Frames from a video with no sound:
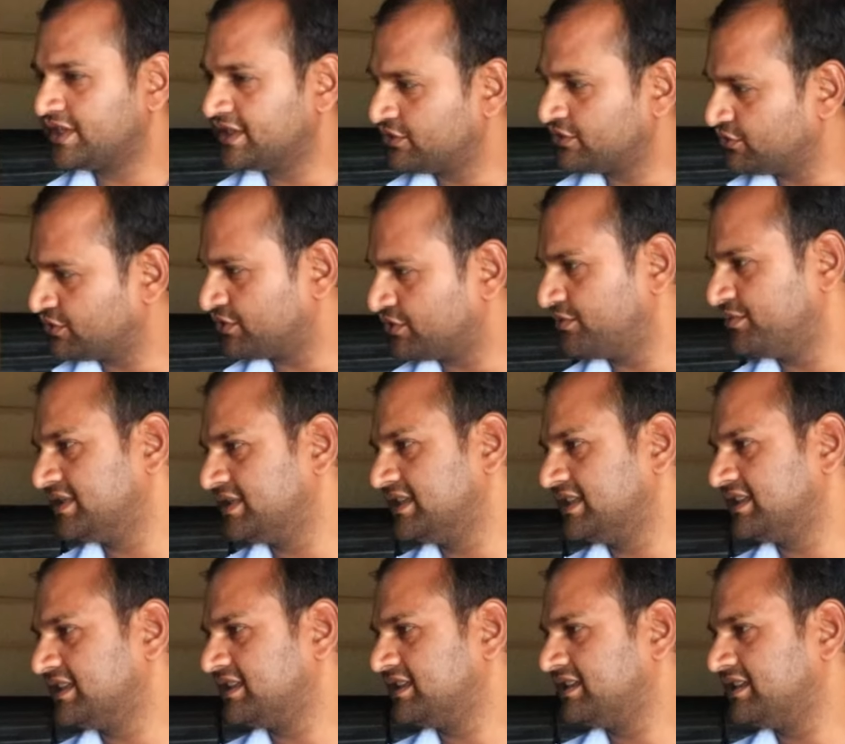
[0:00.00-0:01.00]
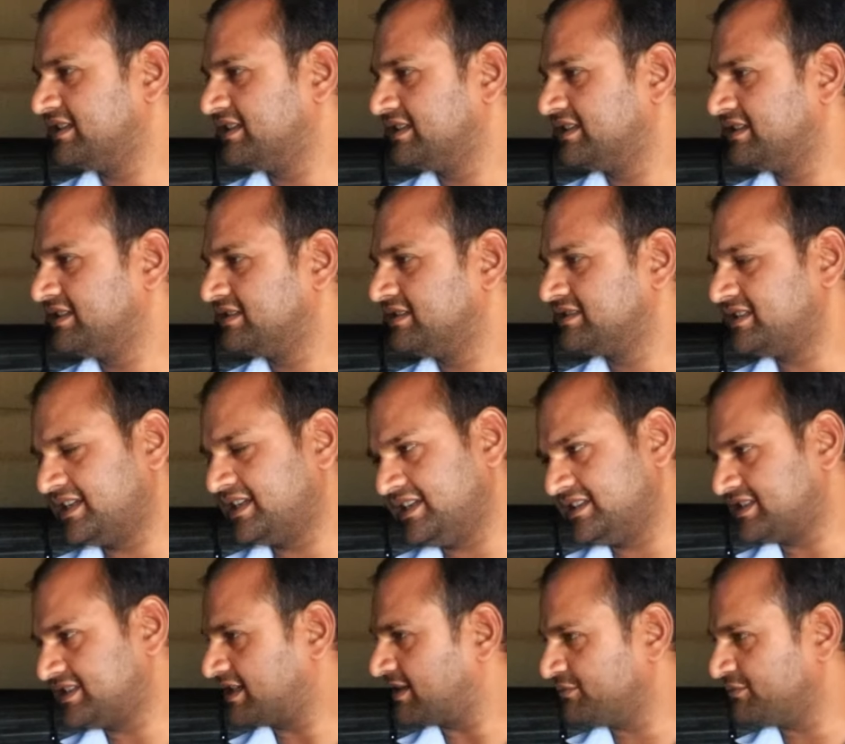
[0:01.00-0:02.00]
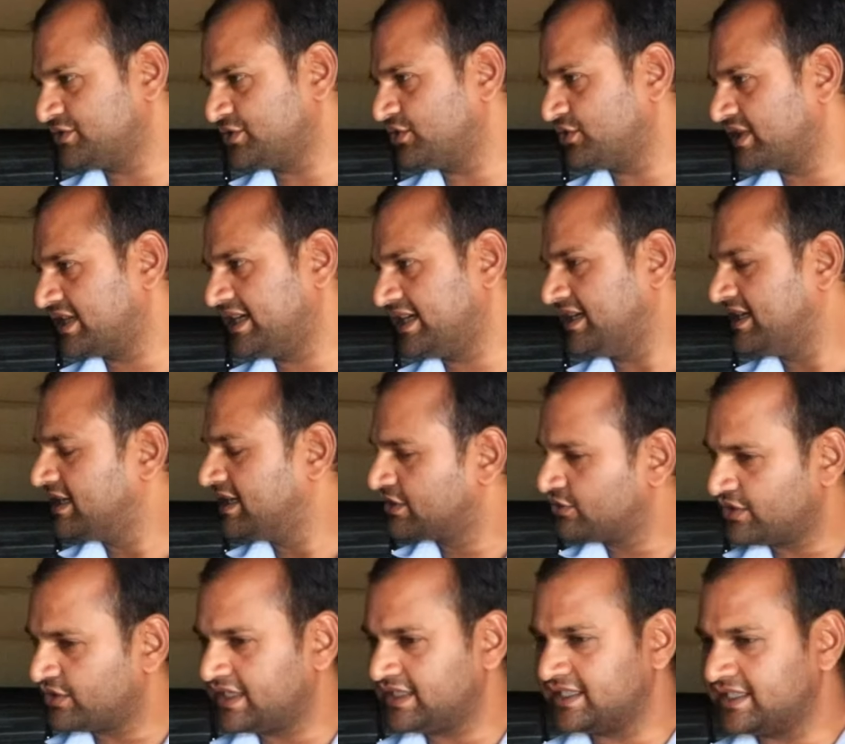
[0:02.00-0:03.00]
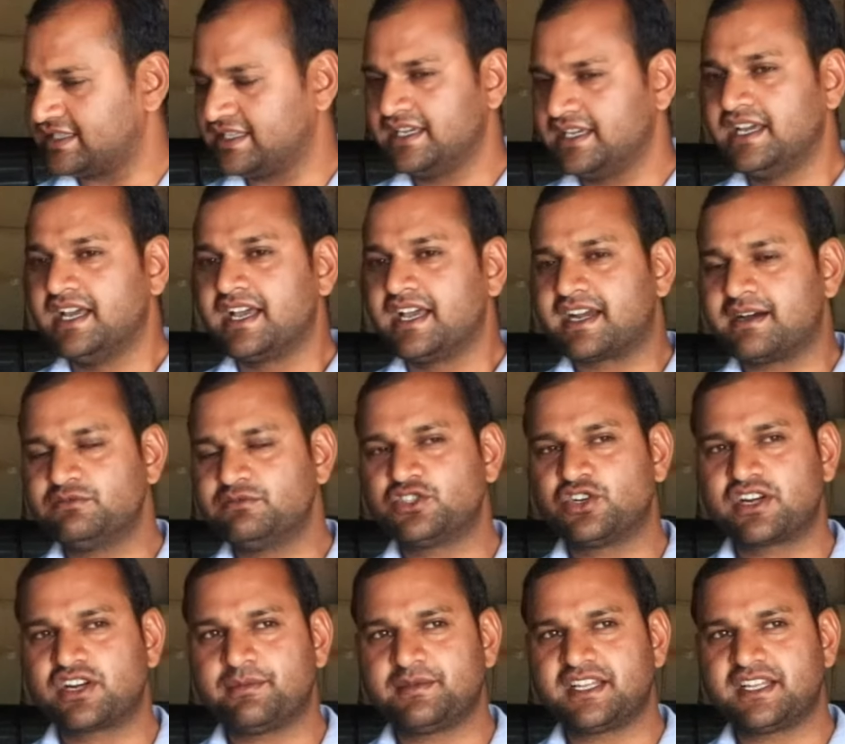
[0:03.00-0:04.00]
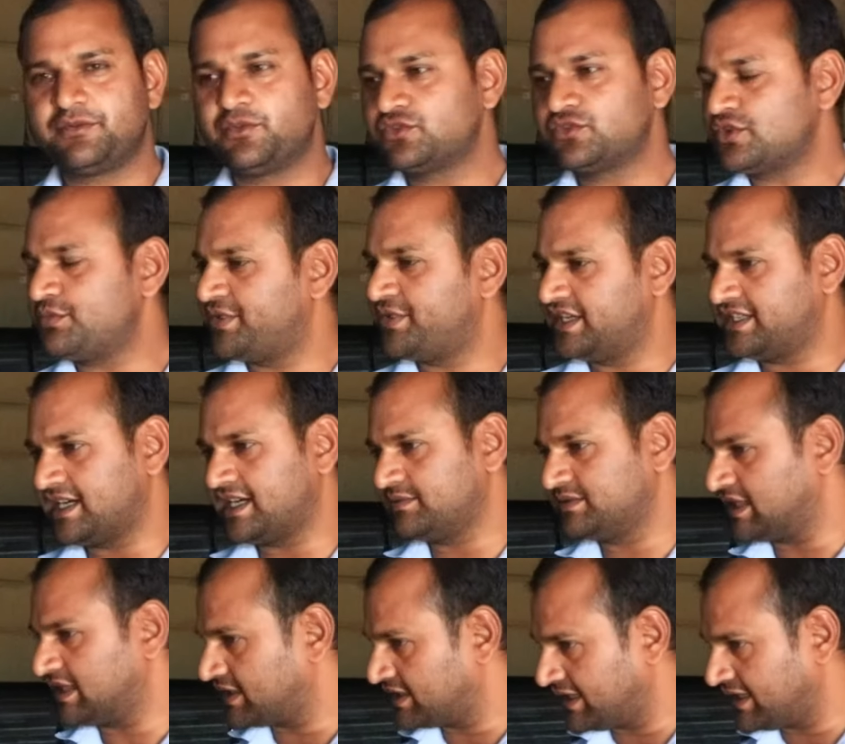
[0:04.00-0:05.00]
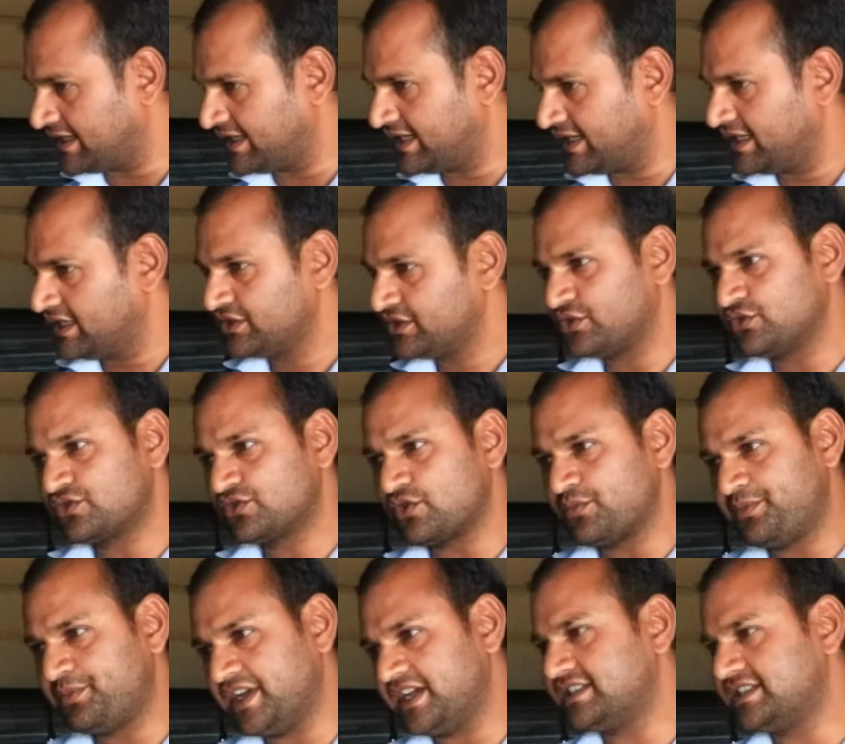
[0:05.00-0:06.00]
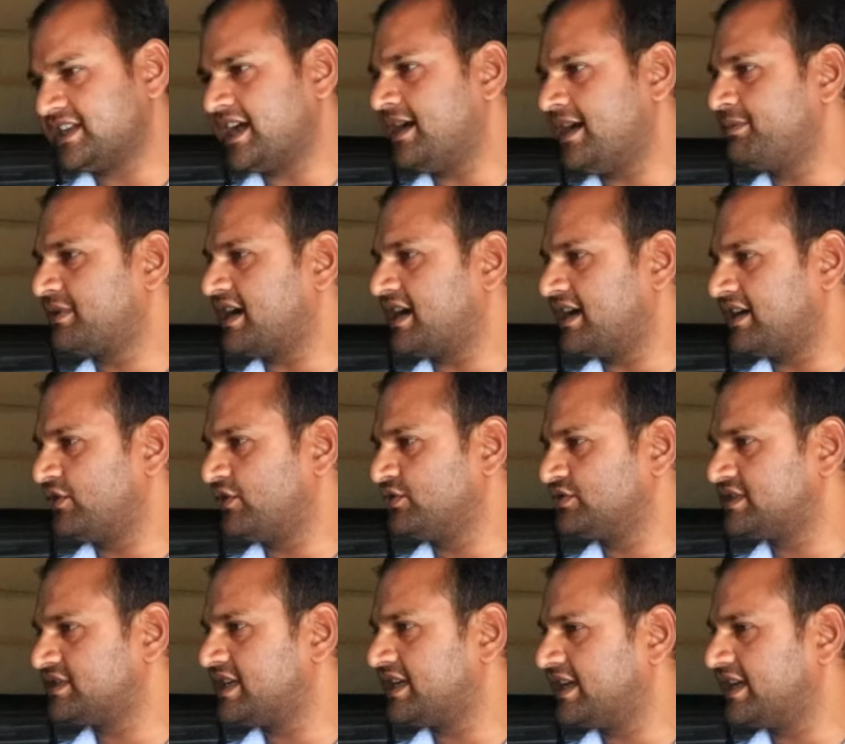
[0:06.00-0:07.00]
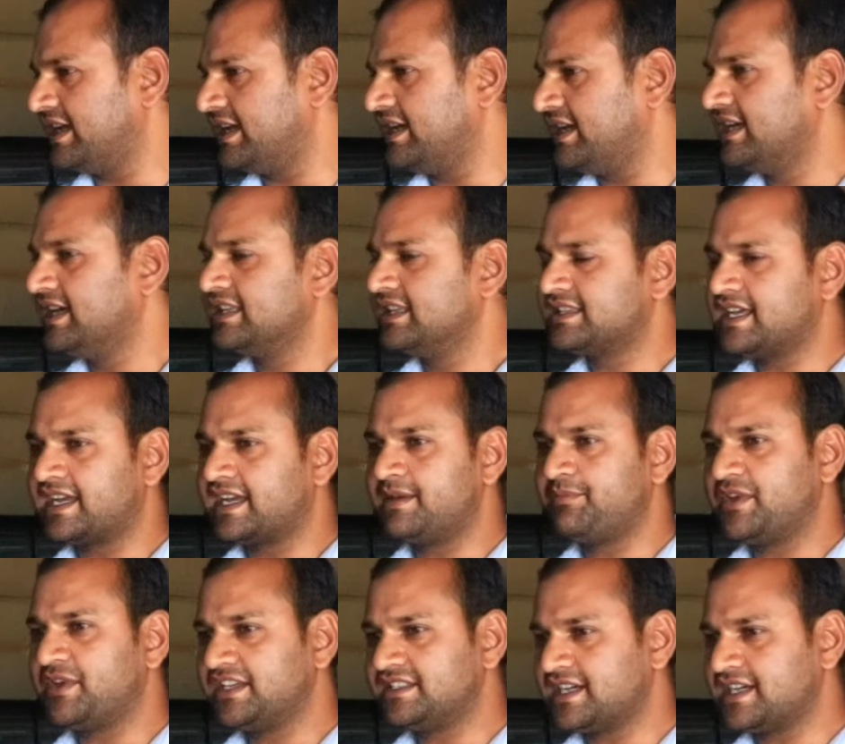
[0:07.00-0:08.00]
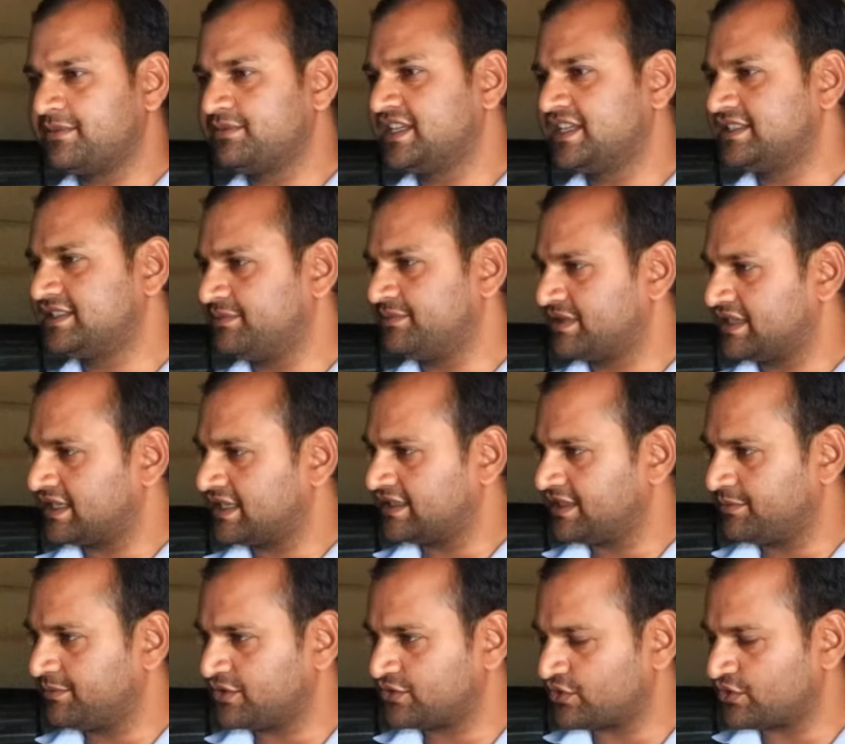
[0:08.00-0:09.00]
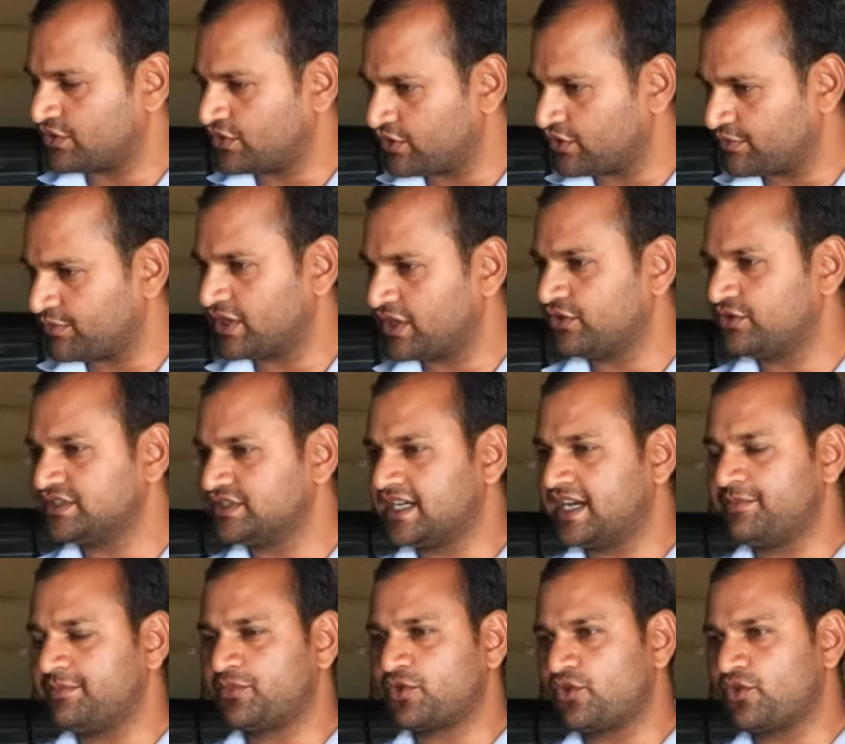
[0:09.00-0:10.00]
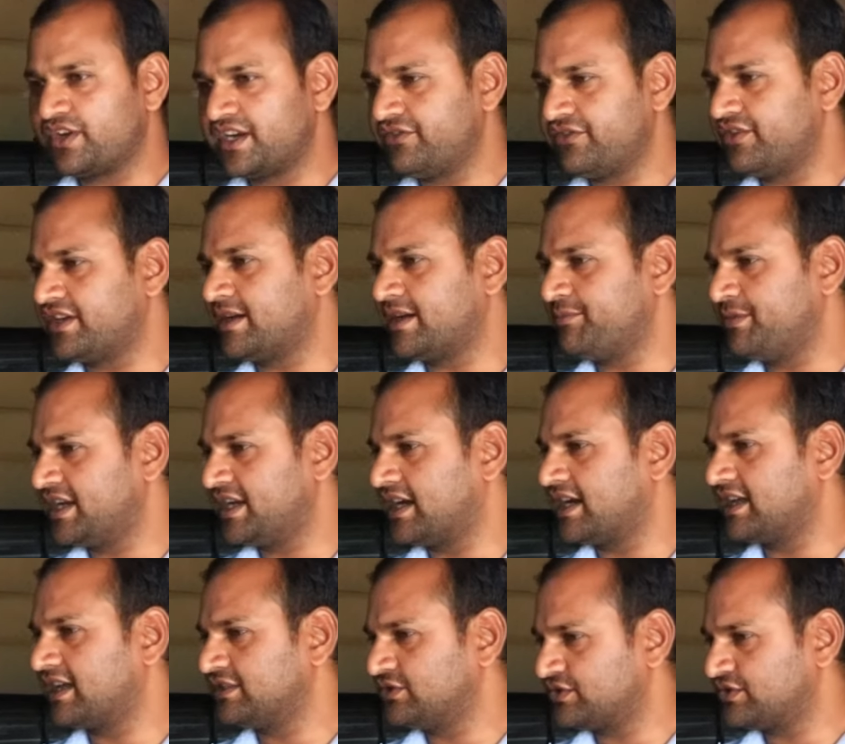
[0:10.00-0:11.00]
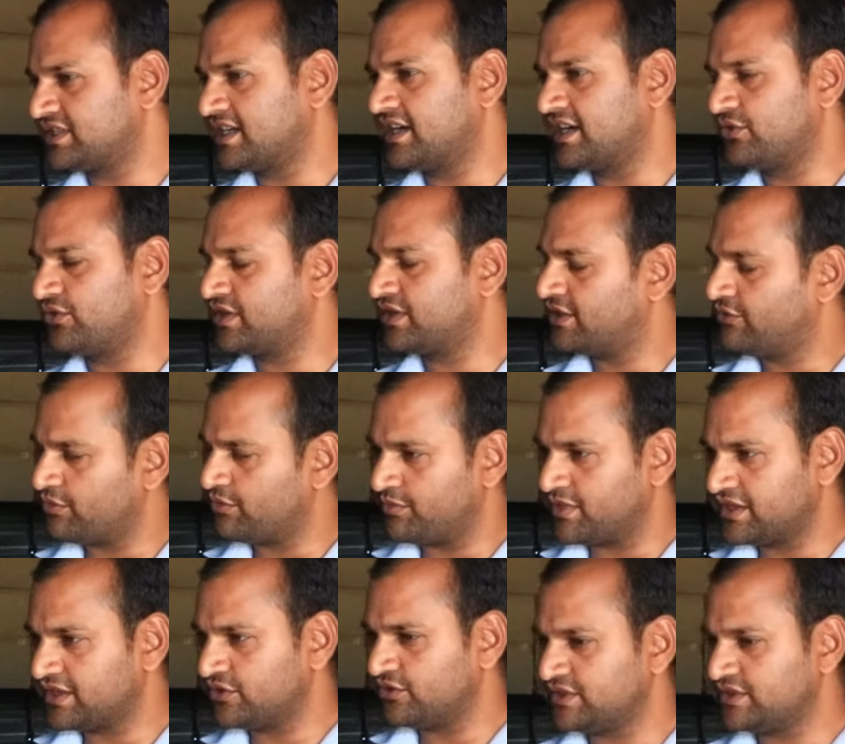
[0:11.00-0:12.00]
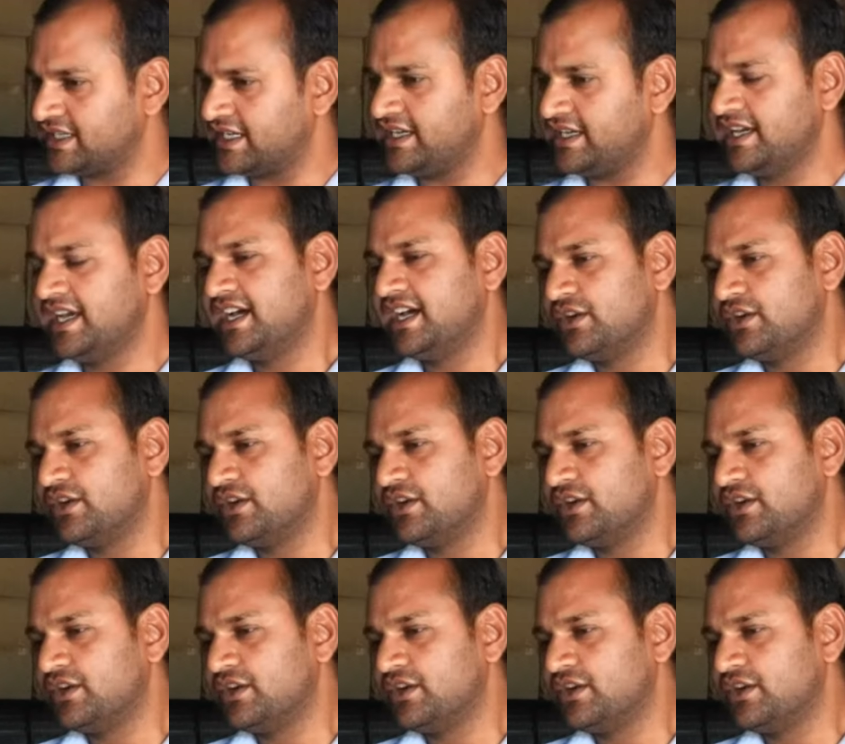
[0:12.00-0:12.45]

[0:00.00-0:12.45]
है तो उसको भी नहीं देते शरीर से कमज़ोर है तो नहीं देते कमज़ोर का मतलब उसको पेशाब ज़्यादा है तो उसको पेशाब का डोज देंगे ताकि पेशाब 10 से 15 दिन में उसको नॉर्मल हो जाए प्रोटीन विटामिन आना जो स्टार्ट हो रहा है वो बंद हो जाए